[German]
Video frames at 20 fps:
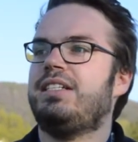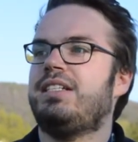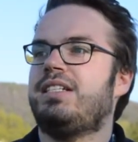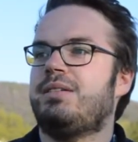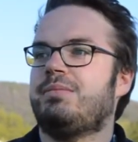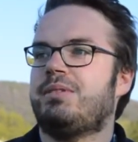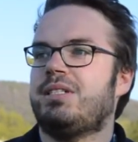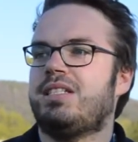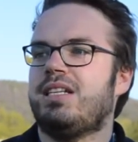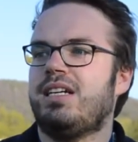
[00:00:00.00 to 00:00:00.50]
Ich
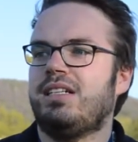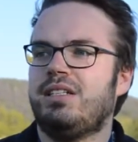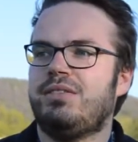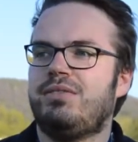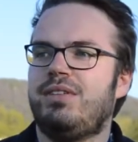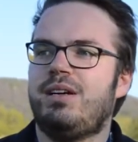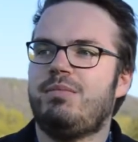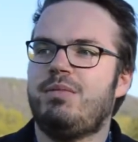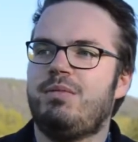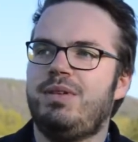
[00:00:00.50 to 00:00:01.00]
habe gesagt, ich
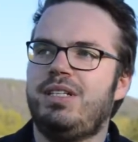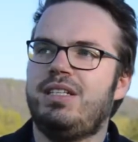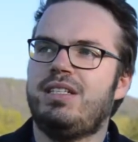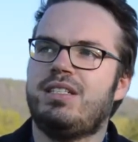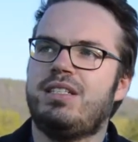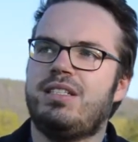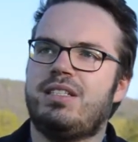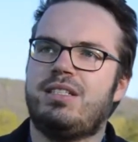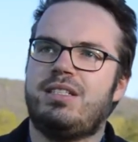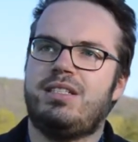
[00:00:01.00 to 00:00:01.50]
will aber
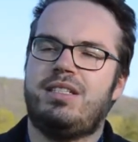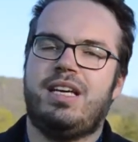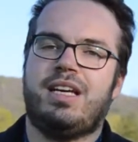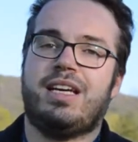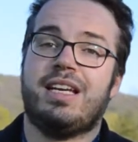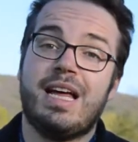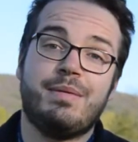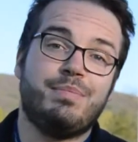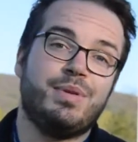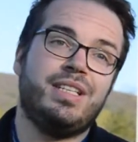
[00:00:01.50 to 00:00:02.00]
mindestens eine
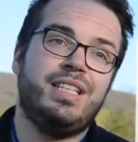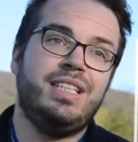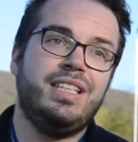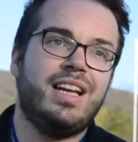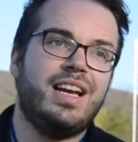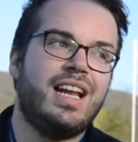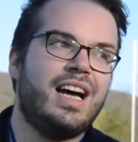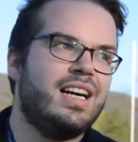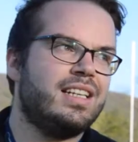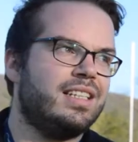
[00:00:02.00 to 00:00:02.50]
knappe
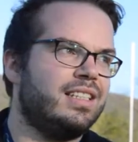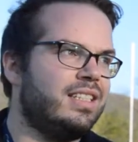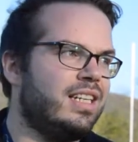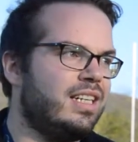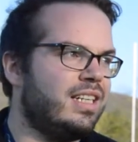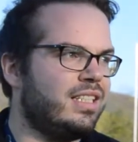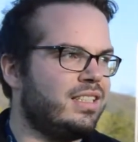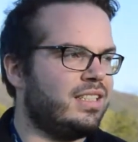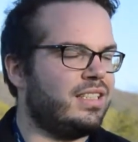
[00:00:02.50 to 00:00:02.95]
Niederlage. Ne?